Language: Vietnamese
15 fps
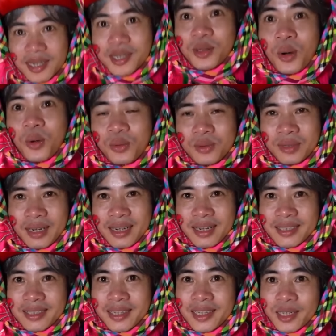tứ tung
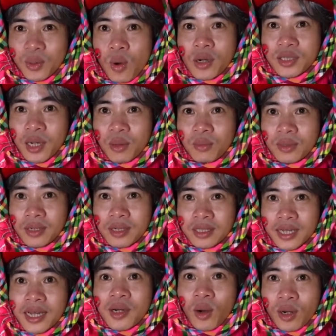thì cuộc sống ờ,
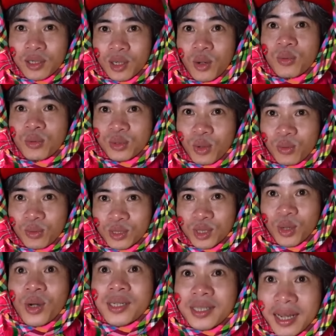sẽ còn lùng tùng
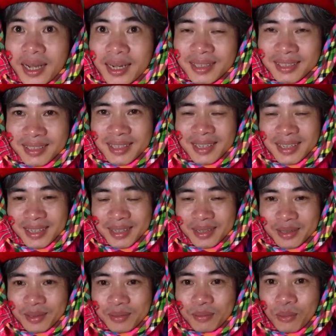rối ren
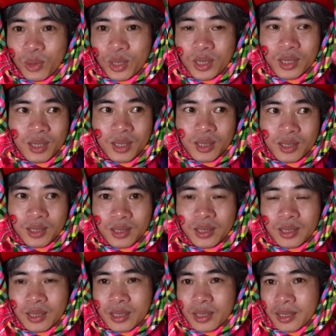muốn uh,
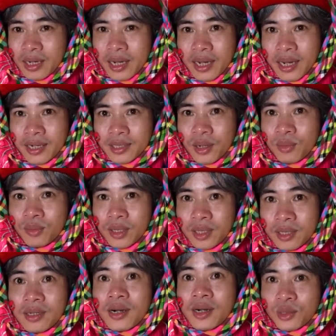hẻ
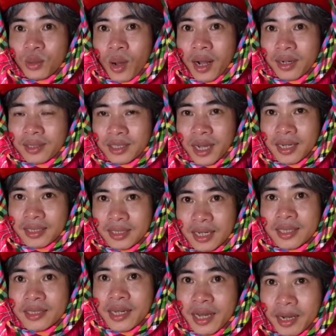thông đường thoáng xanh
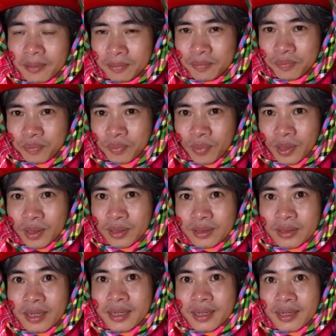sạch đẹp
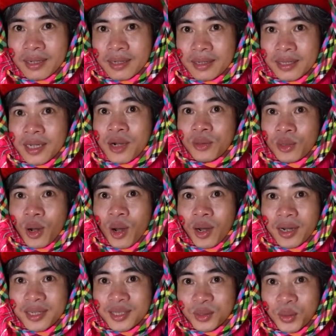thì ờ, điều
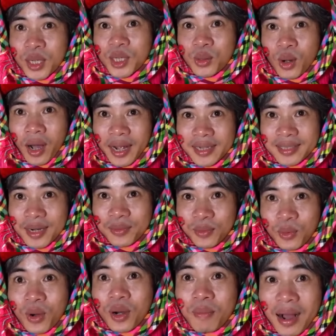đó tùy thuộc hành động
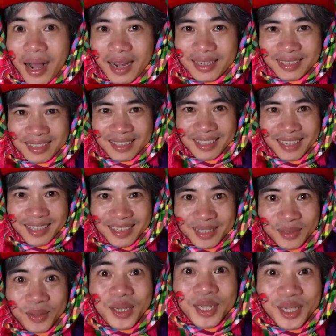của bạn
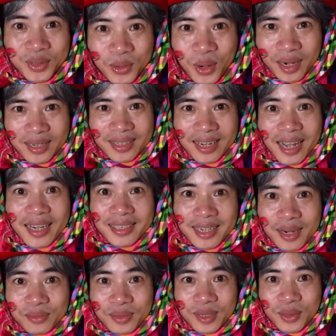tùy thuộc hành
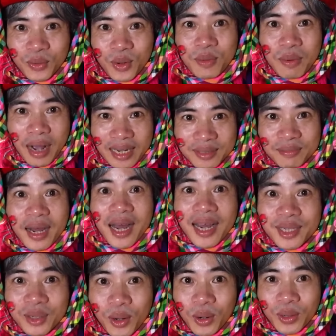động của bạn
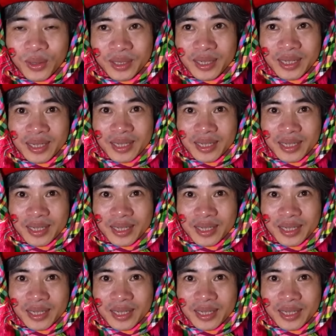mà thôi